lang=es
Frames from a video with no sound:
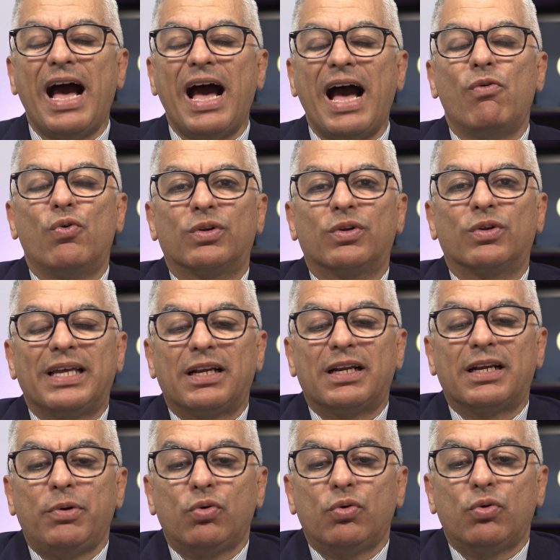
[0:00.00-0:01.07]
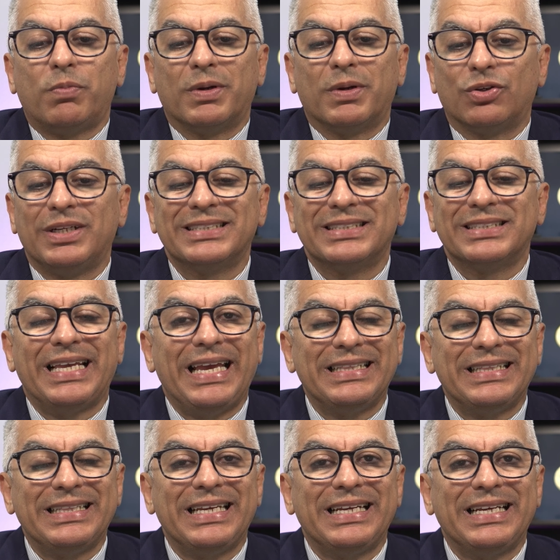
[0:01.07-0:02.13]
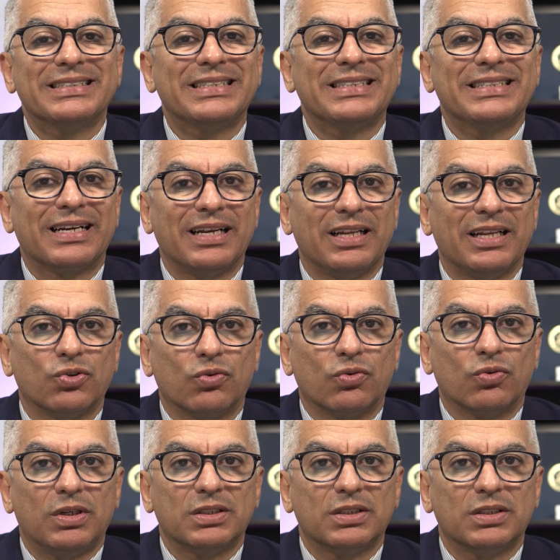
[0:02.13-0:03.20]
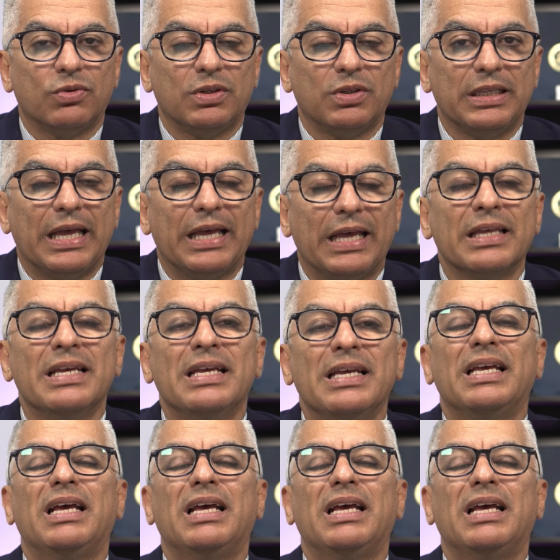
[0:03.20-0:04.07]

abordar preocupaciones éticas en relación con la seguridad.